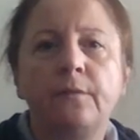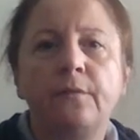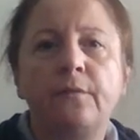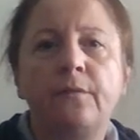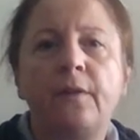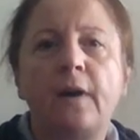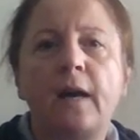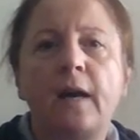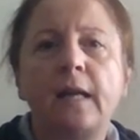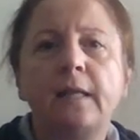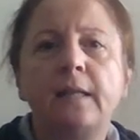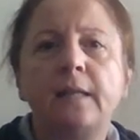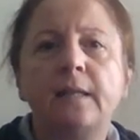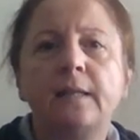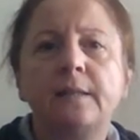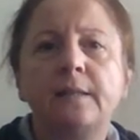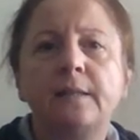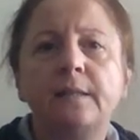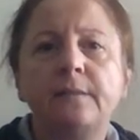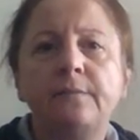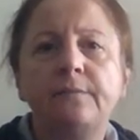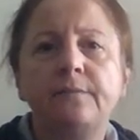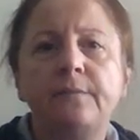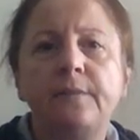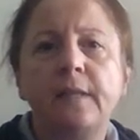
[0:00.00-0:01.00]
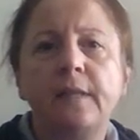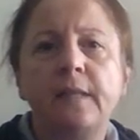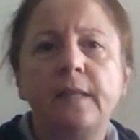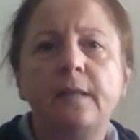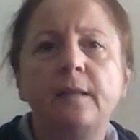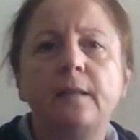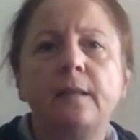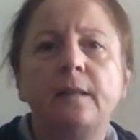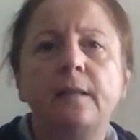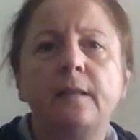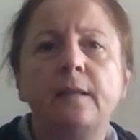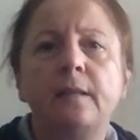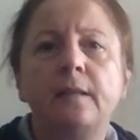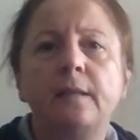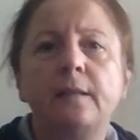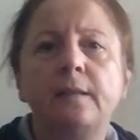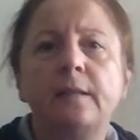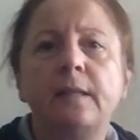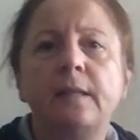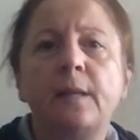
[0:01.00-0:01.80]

Fayların ve e,